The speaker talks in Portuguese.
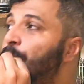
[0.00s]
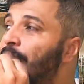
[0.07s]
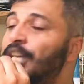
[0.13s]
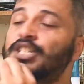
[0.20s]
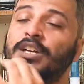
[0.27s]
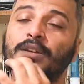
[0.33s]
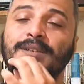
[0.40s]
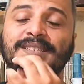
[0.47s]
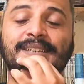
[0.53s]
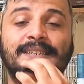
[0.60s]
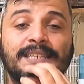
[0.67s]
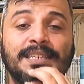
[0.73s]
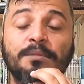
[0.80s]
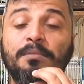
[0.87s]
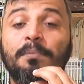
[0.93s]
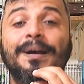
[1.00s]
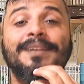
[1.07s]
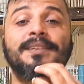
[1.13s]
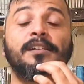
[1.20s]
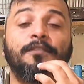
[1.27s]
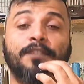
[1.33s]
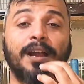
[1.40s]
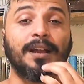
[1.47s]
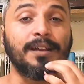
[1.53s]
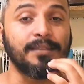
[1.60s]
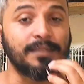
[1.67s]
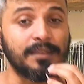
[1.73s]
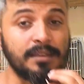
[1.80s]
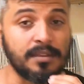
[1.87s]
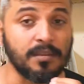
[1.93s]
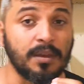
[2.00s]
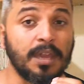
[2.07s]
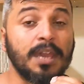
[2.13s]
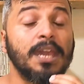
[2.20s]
deixam a luz acesa para o pássaro ficar cantando